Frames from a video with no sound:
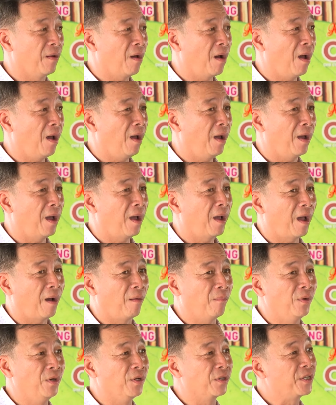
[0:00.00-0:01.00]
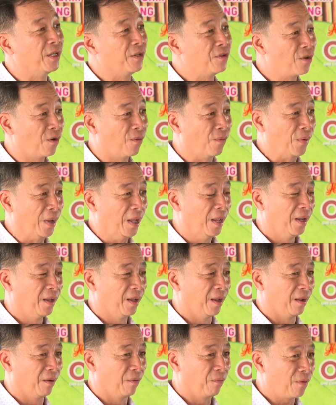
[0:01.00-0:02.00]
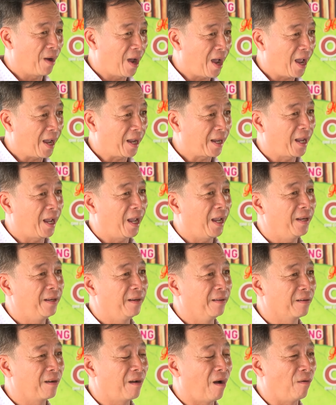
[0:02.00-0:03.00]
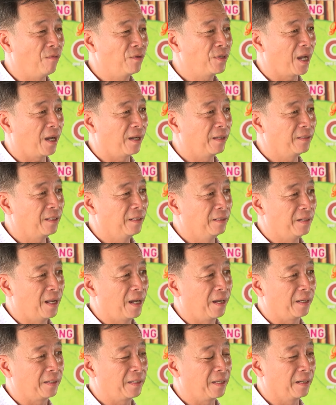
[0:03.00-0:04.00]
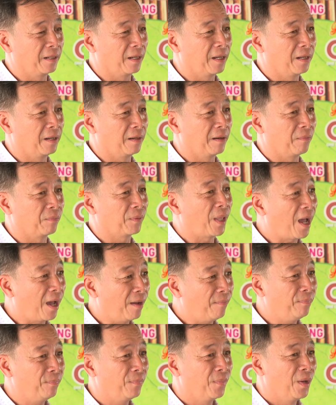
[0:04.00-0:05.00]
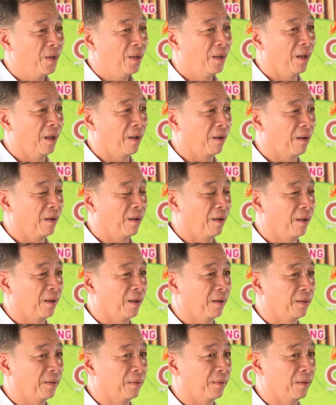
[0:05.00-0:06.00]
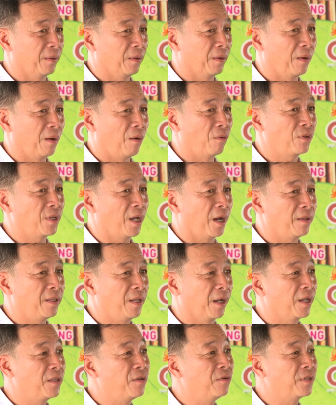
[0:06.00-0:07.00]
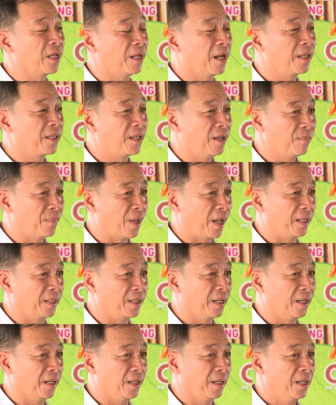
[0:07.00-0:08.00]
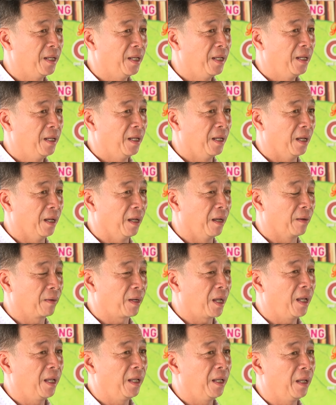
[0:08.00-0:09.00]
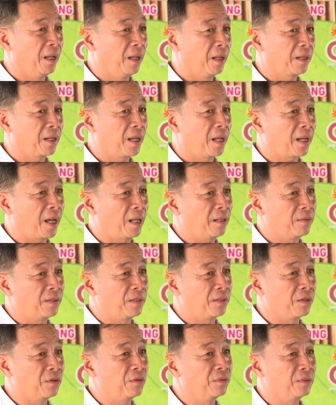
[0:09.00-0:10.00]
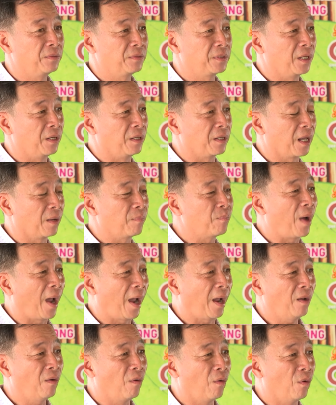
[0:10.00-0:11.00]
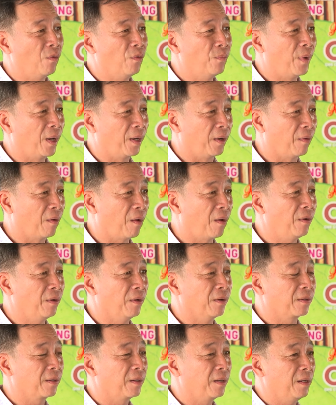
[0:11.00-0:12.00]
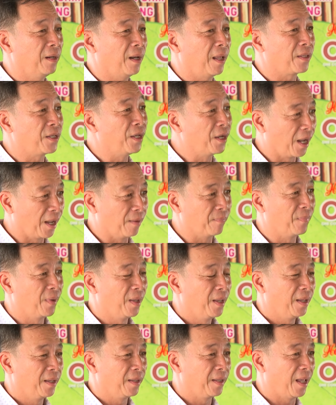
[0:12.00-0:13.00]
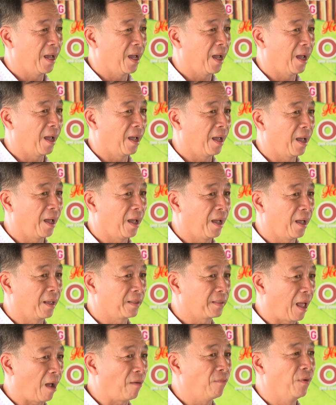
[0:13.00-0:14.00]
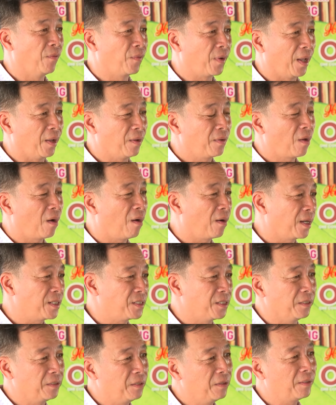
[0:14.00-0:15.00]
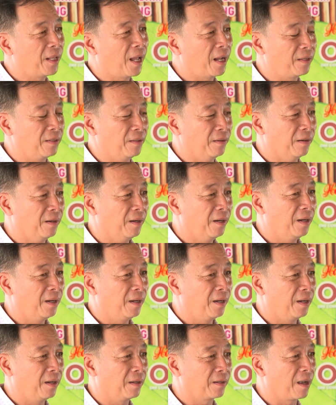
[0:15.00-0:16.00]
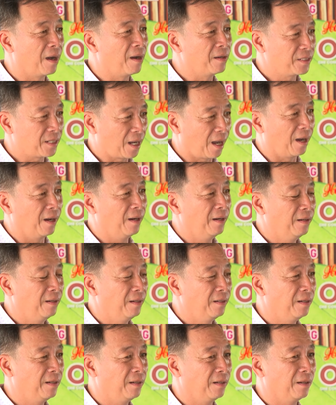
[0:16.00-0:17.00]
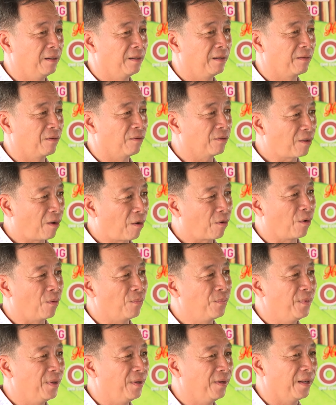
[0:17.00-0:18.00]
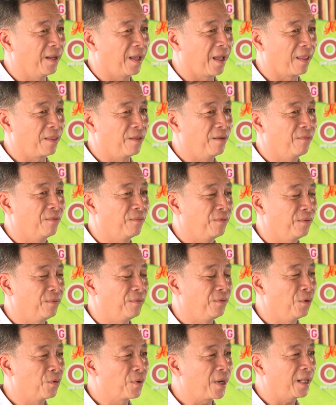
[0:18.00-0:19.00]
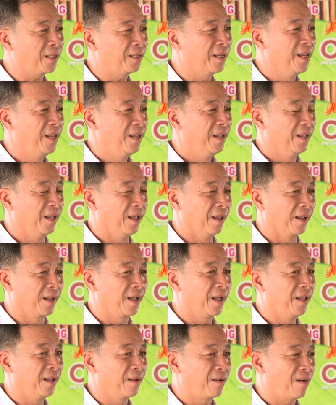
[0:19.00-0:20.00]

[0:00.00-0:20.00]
nó không có được chỉnh chu ờ, qua cái được hỗ trợ từ đài truyền hình Đồng Tháp Ờ, hỗ trợ về cái chương trình livestream này thì ờ, cái cái cách chương trình kịch bản của mình nó được ờ, là chuyên nghiệp và tạo điều kiện cho cái sự tương tác giữa cơ sở của tôi cũng như là du, khách khi